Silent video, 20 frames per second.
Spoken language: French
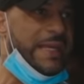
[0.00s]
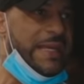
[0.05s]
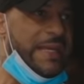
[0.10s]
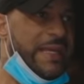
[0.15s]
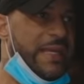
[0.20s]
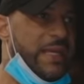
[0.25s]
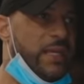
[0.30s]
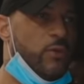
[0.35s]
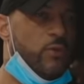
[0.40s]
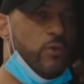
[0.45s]

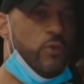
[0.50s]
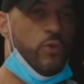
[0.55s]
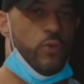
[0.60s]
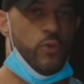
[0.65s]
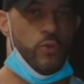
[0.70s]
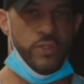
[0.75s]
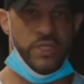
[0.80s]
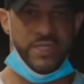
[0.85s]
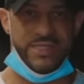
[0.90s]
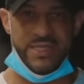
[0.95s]
Et
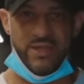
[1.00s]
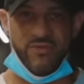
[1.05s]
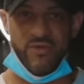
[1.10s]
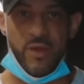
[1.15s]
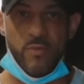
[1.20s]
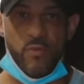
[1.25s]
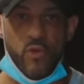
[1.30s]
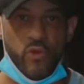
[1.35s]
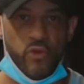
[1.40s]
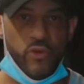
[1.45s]
on essaie
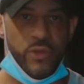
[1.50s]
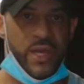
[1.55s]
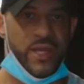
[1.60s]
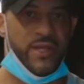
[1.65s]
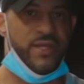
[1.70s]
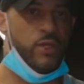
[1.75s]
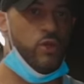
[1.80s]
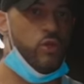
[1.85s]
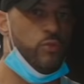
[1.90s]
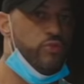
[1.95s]
vraiment de
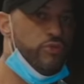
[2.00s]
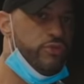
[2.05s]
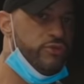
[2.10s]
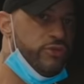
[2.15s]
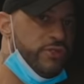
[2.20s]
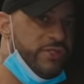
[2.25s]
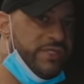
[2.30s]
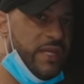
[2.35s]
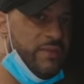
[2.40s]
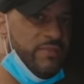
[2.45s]
garder le
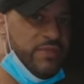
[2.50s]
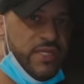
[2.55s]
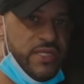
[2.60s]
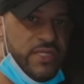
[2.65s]
buste stable.